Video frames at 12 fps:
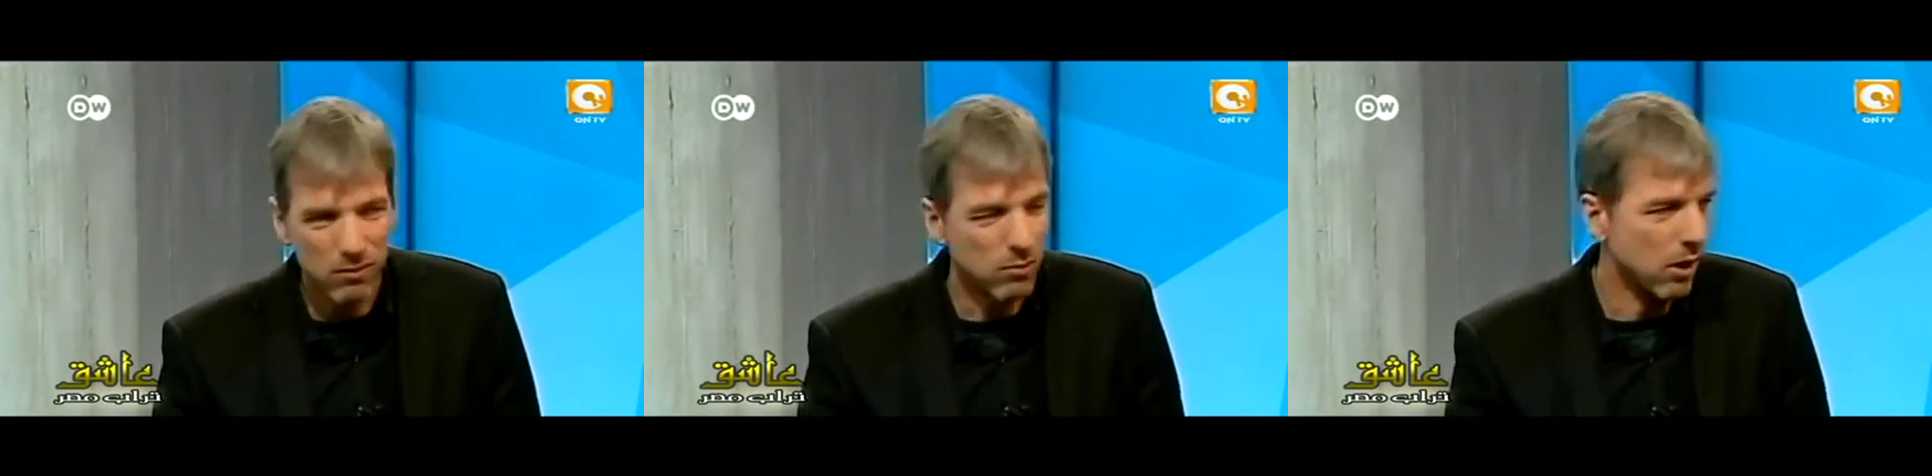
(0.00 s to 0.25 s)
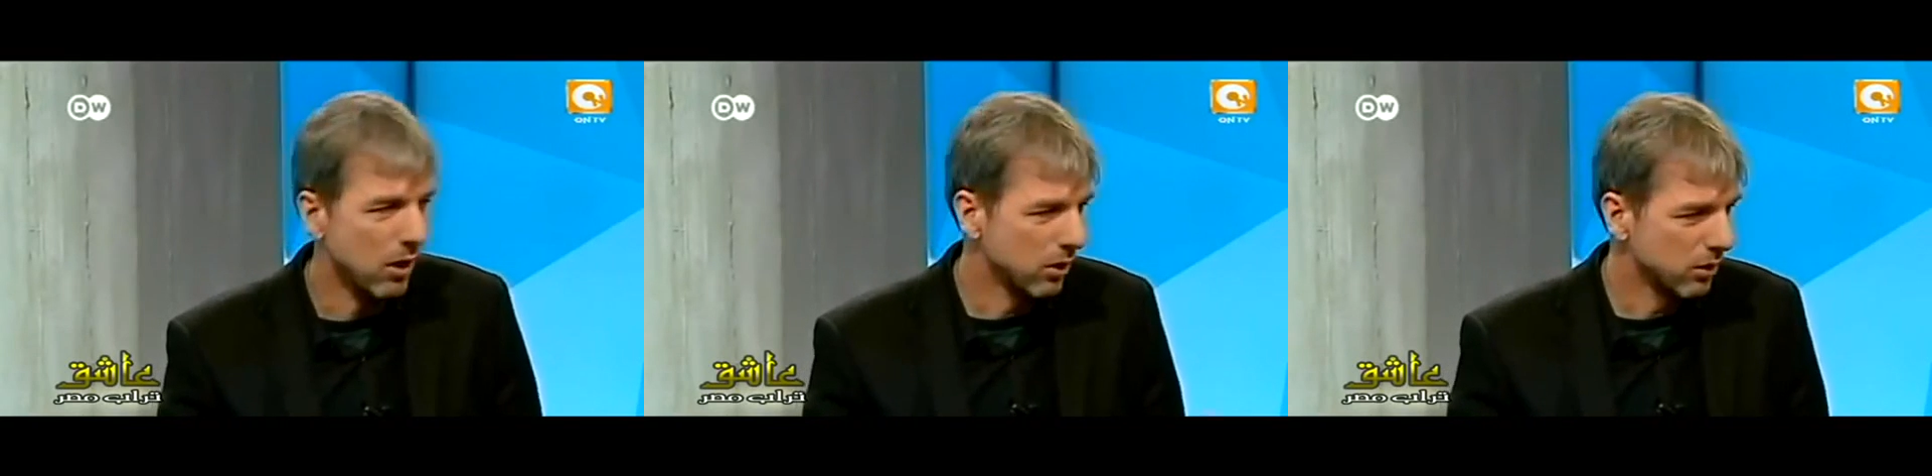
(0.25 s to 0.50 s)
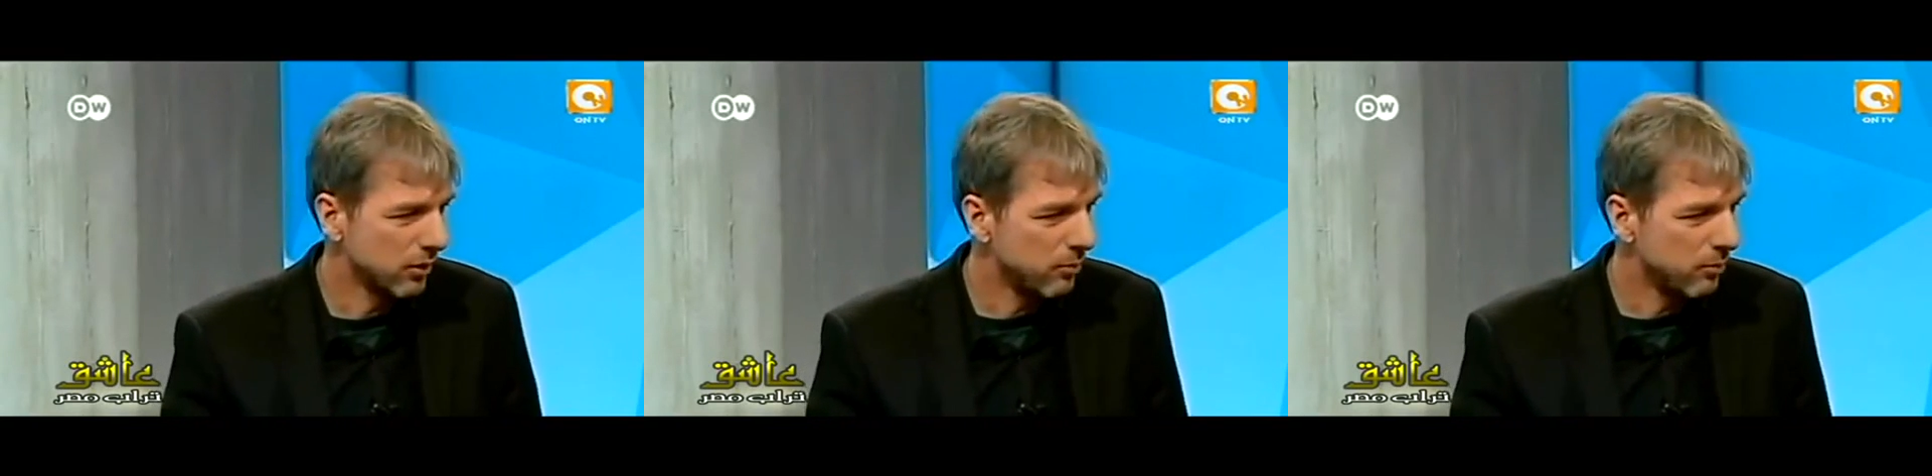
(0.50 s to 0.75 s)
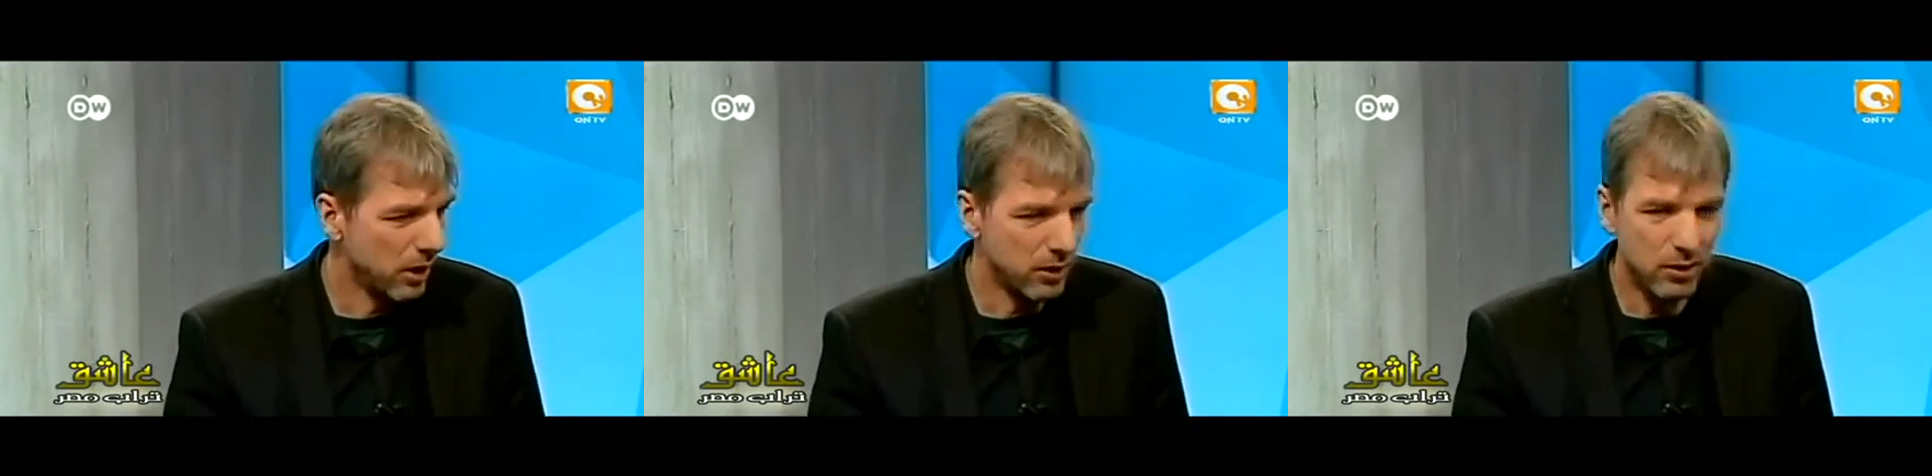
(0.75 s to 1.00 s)

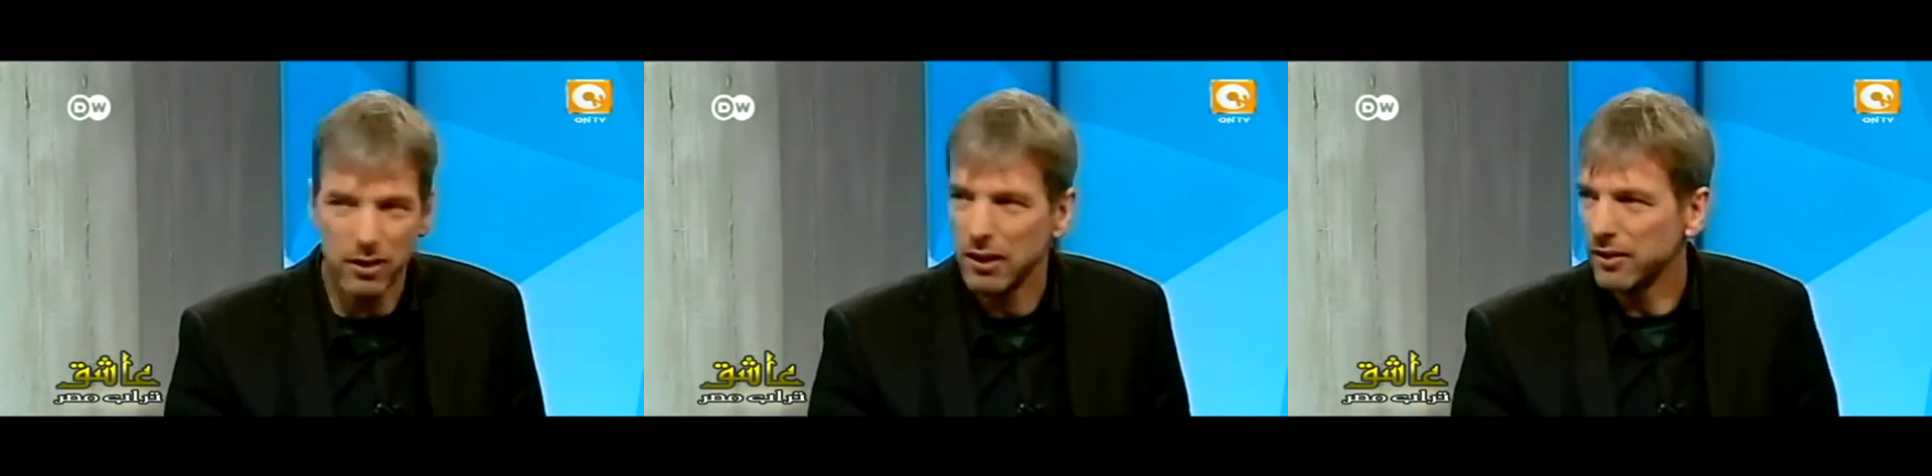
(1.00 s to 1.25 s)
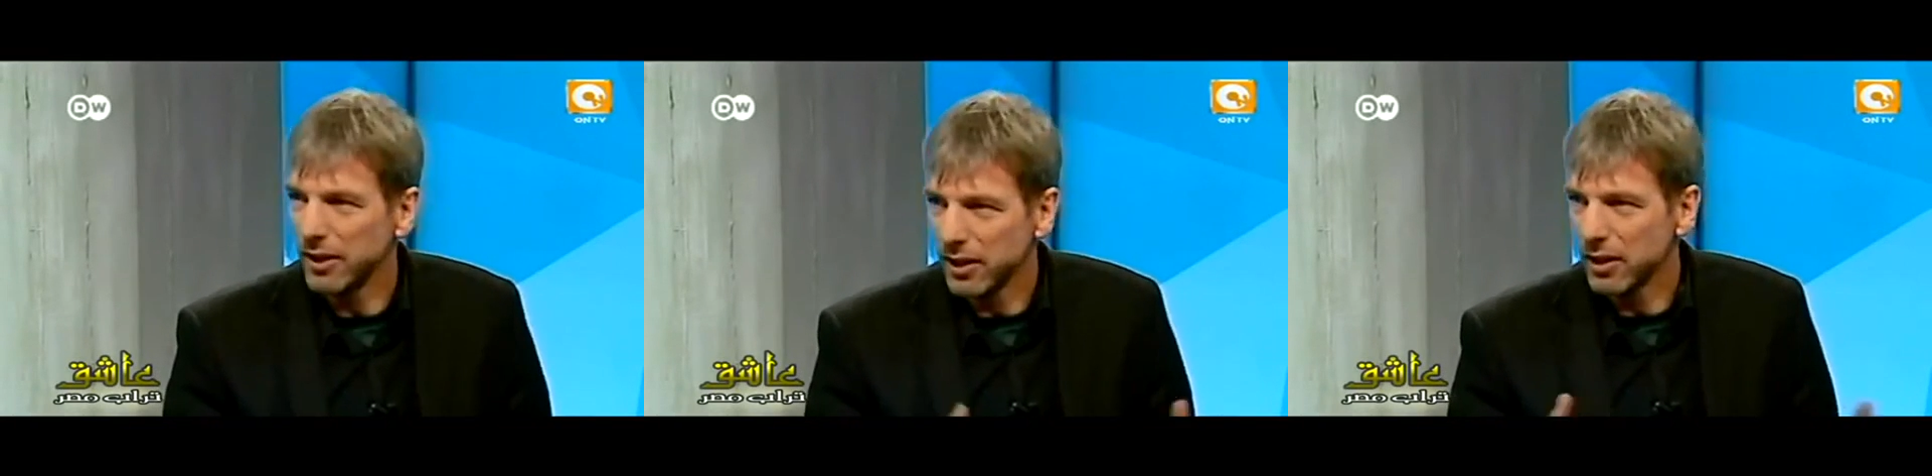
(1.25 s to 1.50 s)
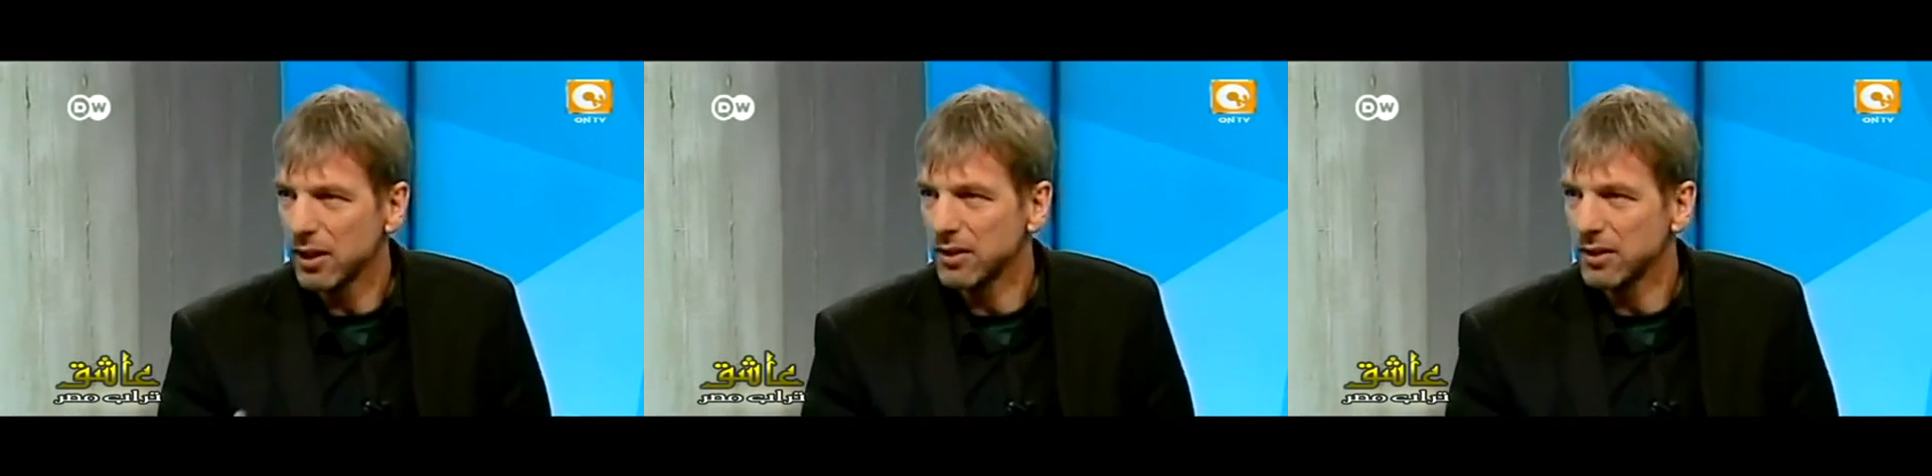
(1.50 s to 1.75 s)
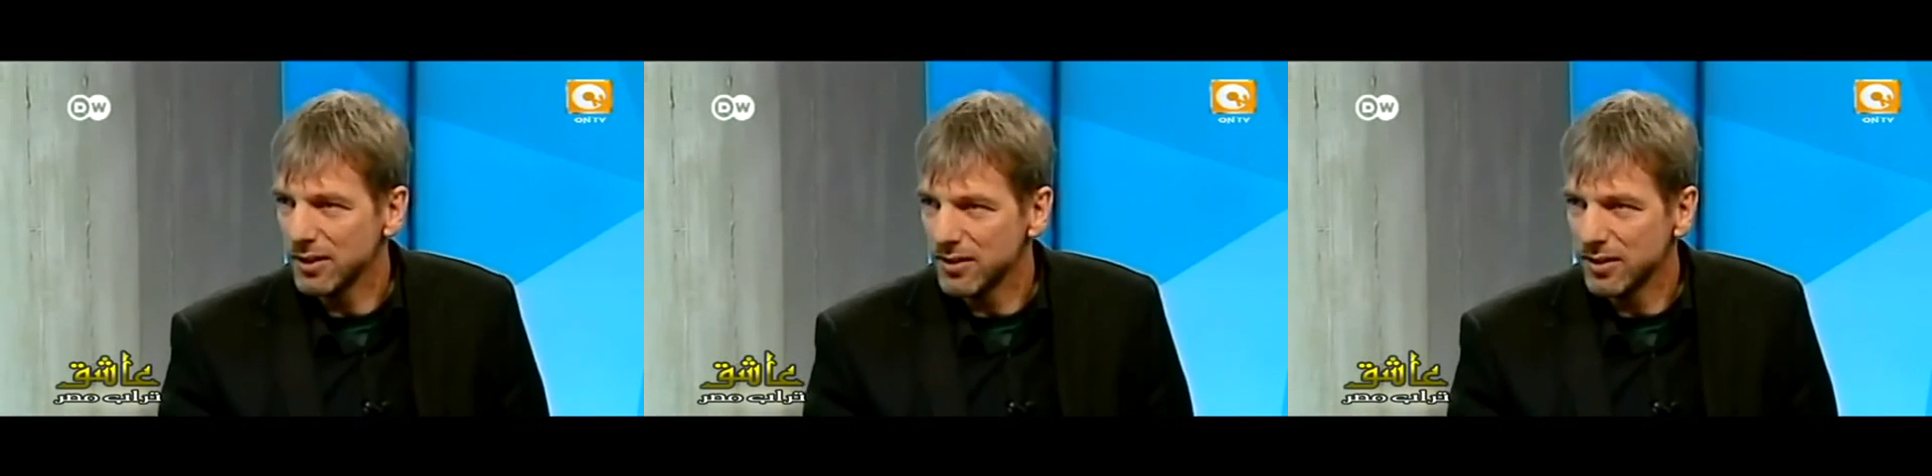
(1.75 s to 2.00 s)
وطبعا
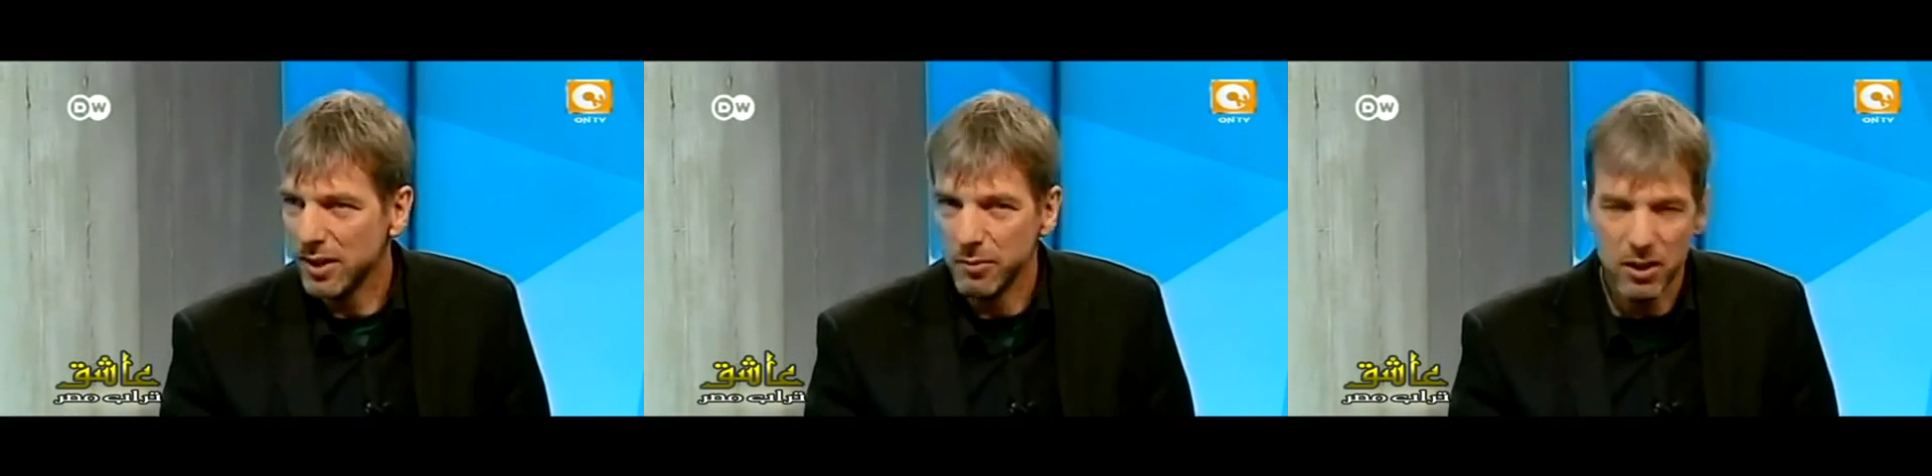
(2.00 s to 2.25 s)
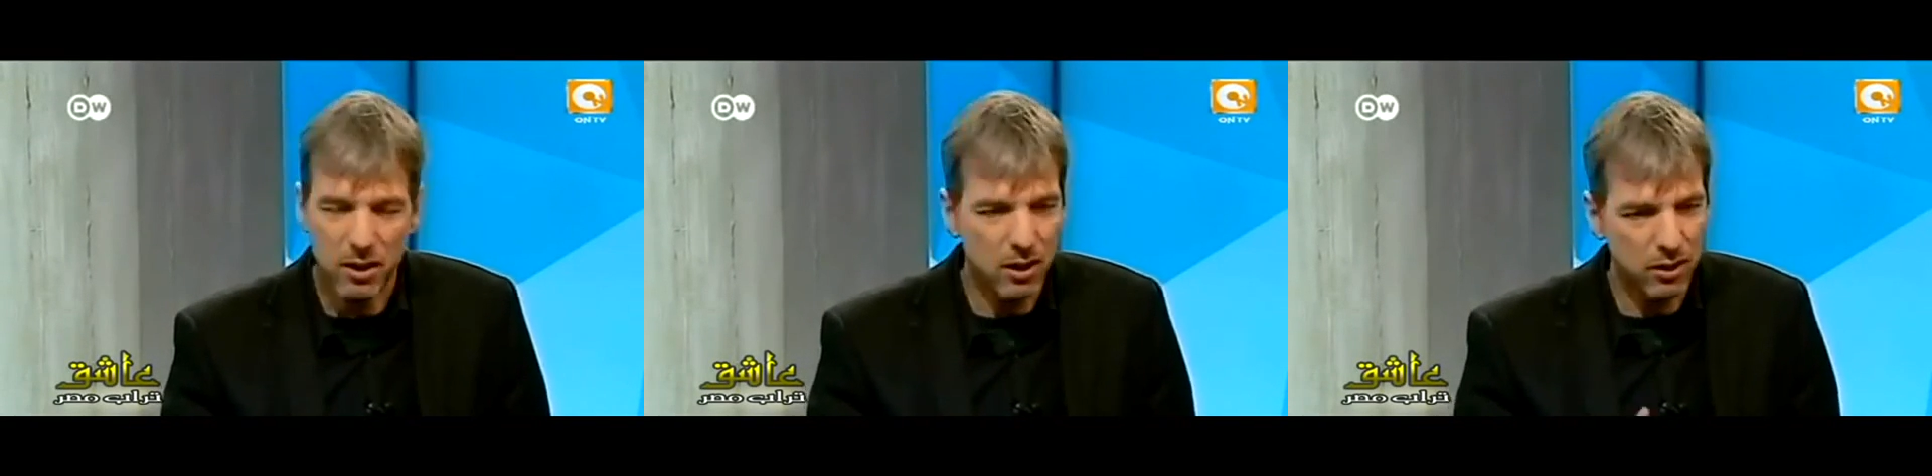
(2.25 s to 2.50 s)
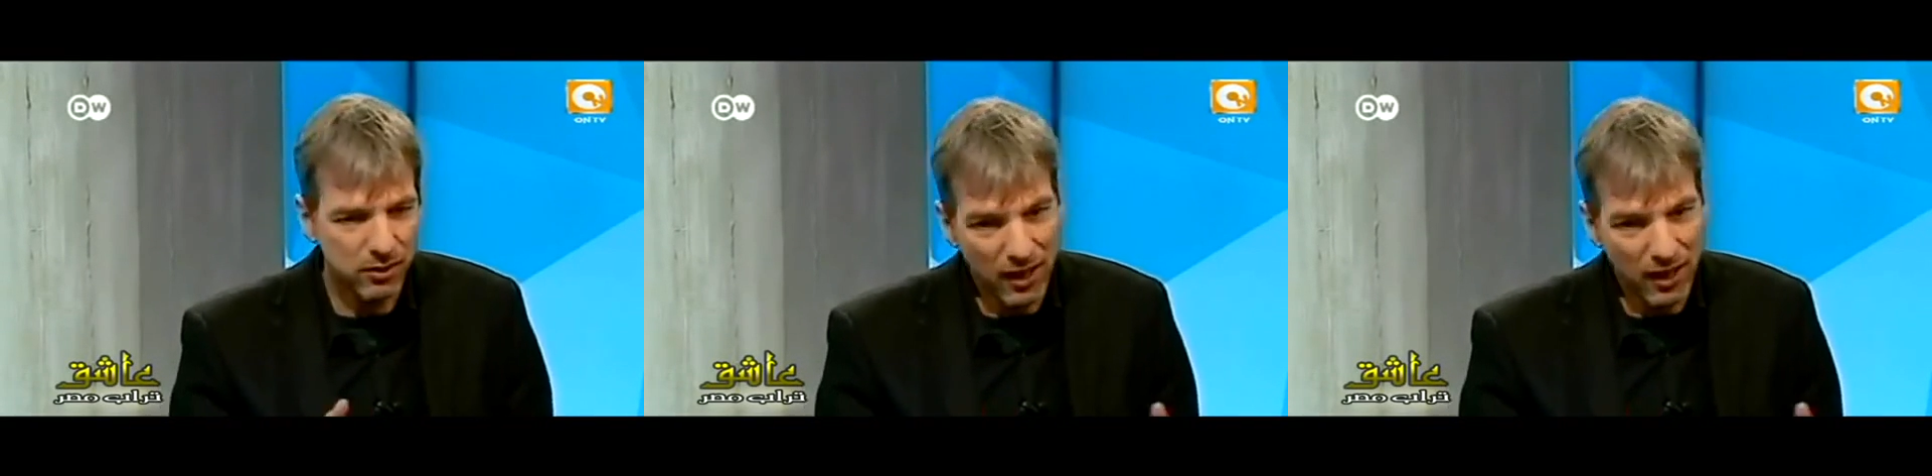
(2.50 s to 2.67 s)
التيارات الإسلامية